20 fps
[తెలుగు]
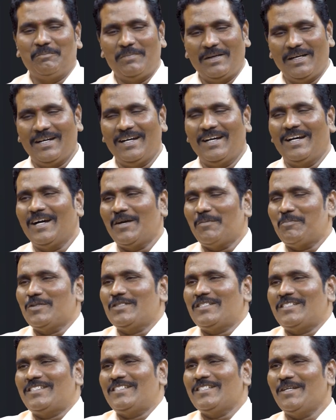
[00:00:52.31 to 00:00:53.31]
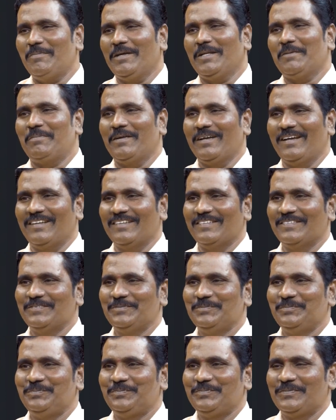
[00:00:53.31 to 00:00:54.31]
బాగా పుష్టిగా పెరిగిపోయాను
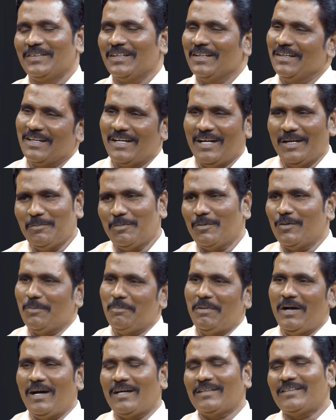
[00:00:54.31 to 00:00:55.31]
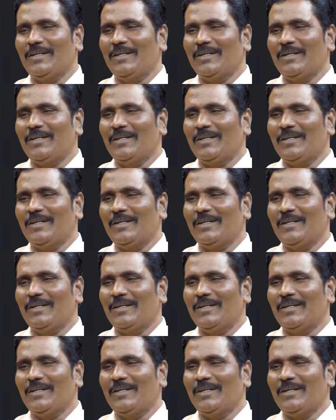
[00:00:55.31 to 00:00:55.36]
కడుపు కూడా బాగా